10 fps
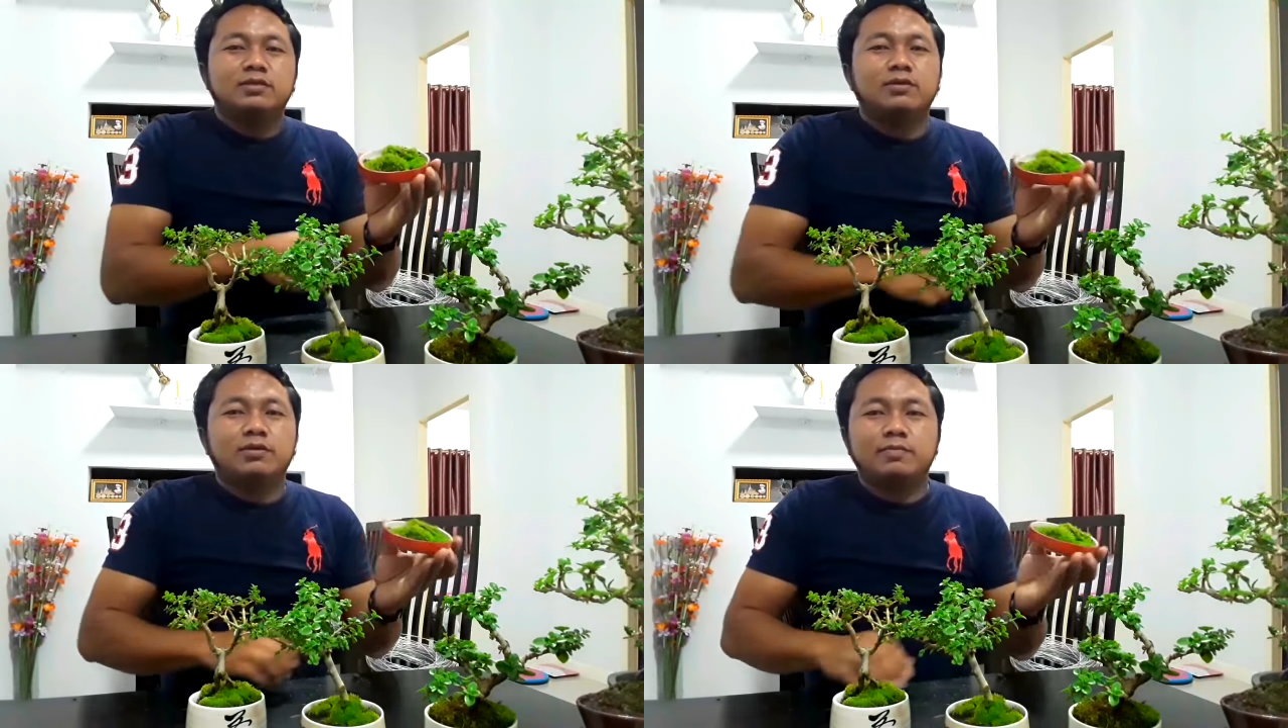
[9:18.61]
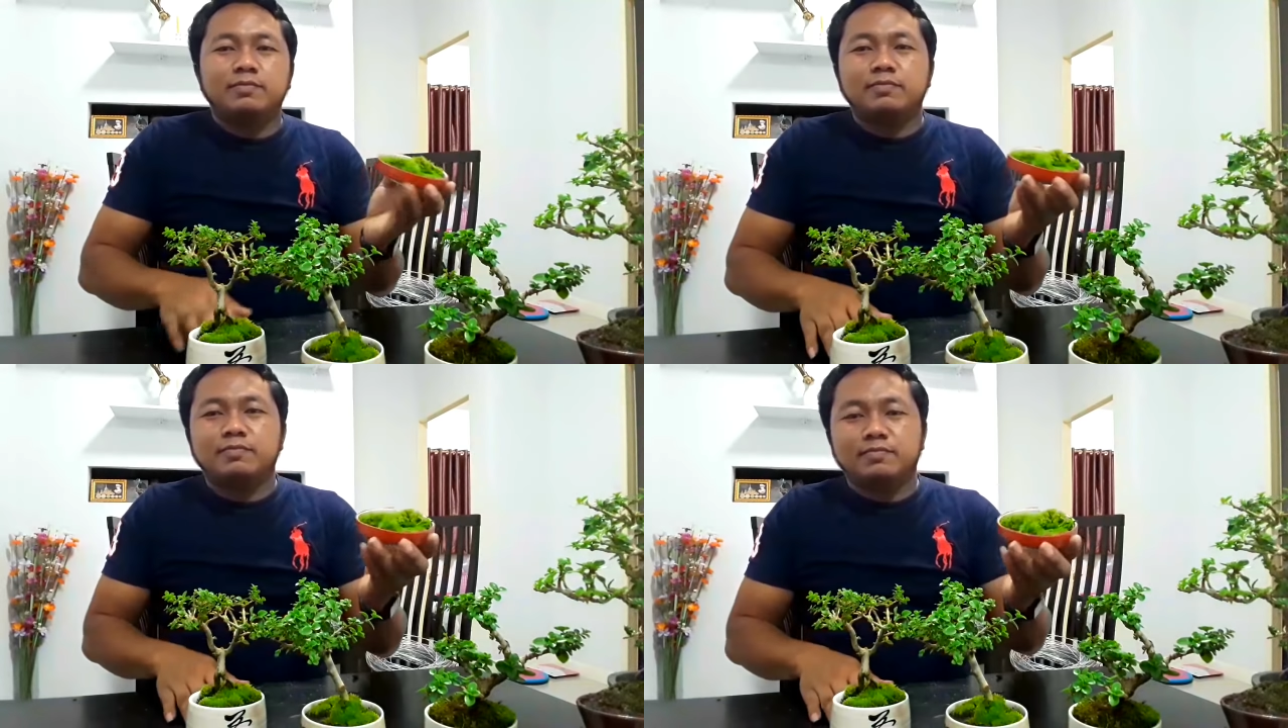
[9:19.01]
จอบ
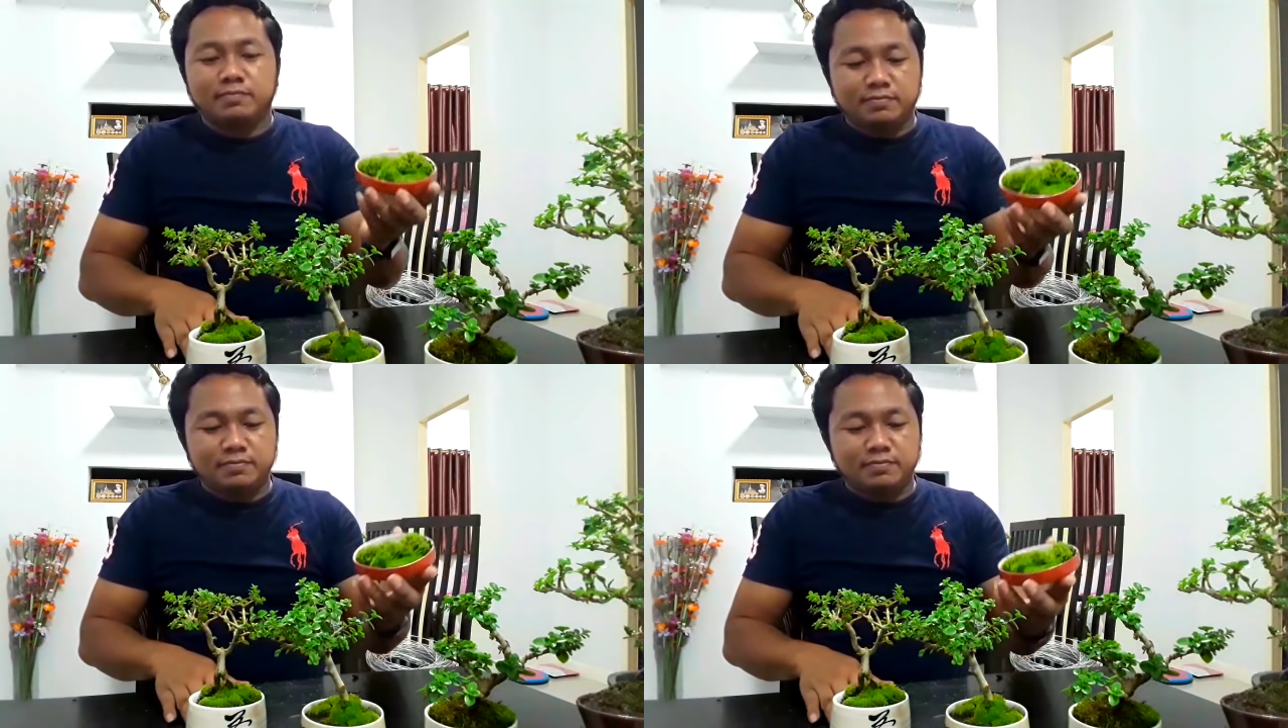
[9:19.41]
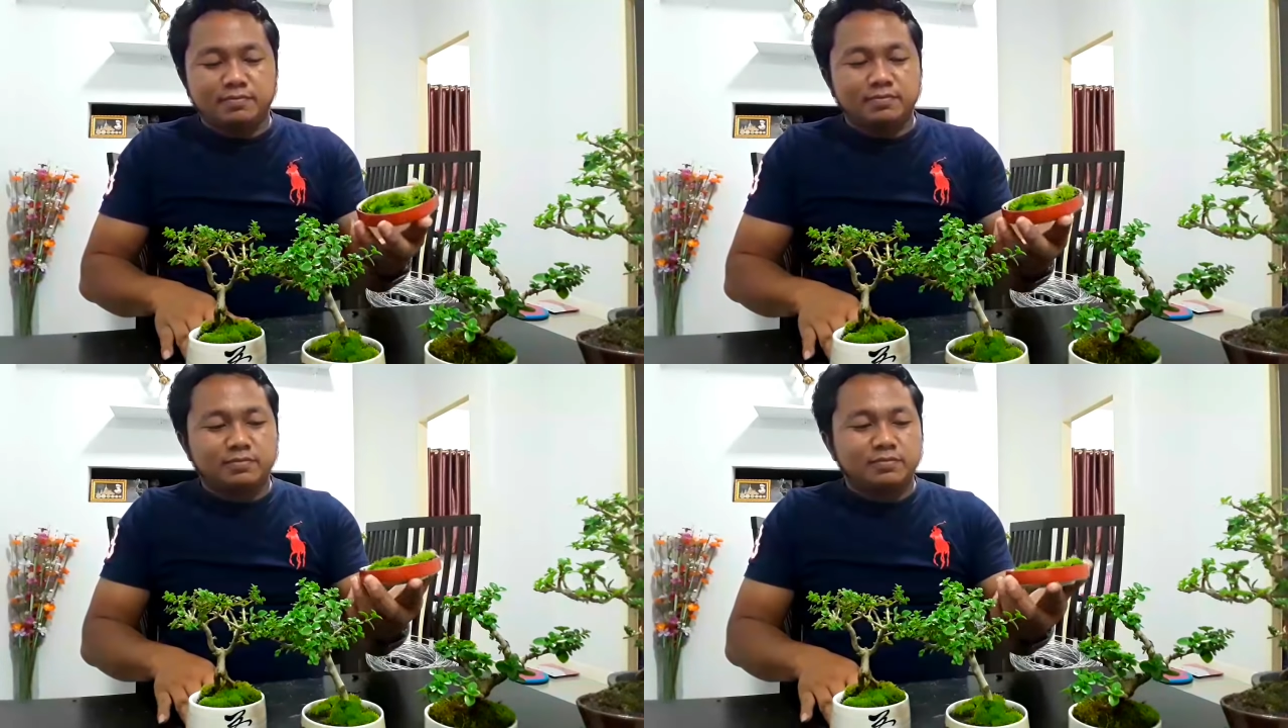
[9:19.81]

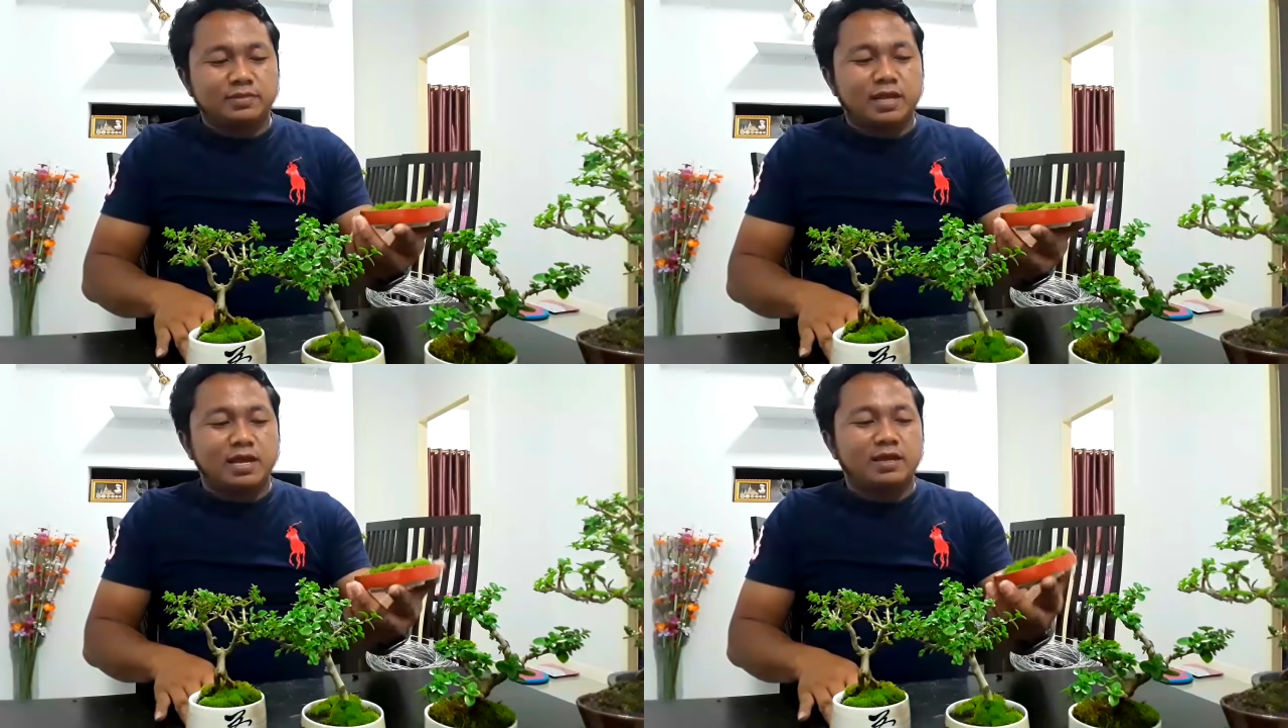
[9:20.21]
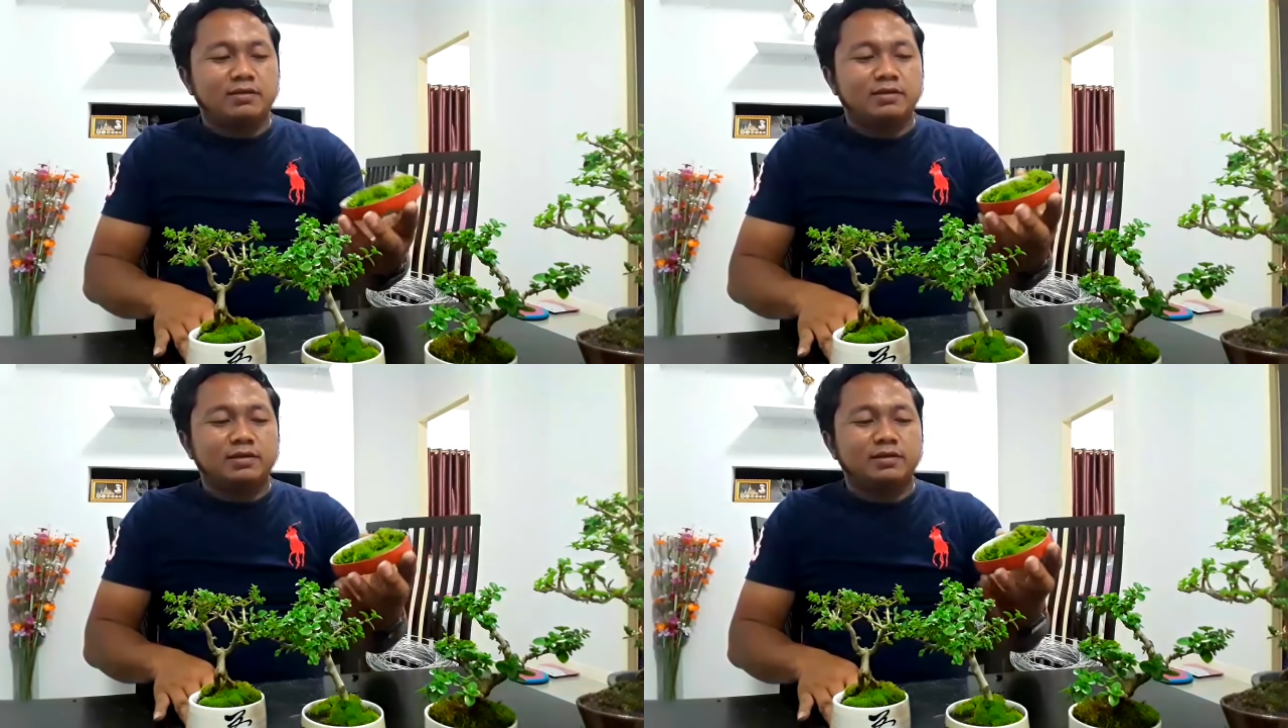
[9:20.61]
ใส่เอา
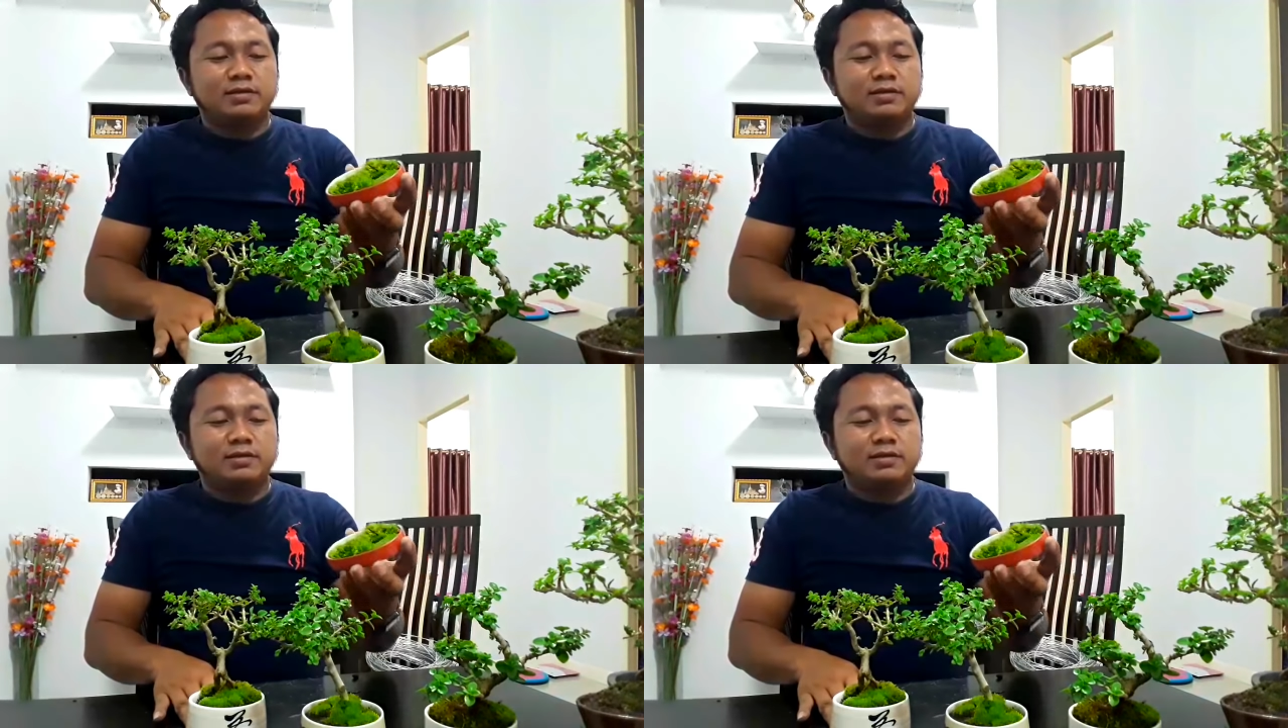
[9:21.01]
เลย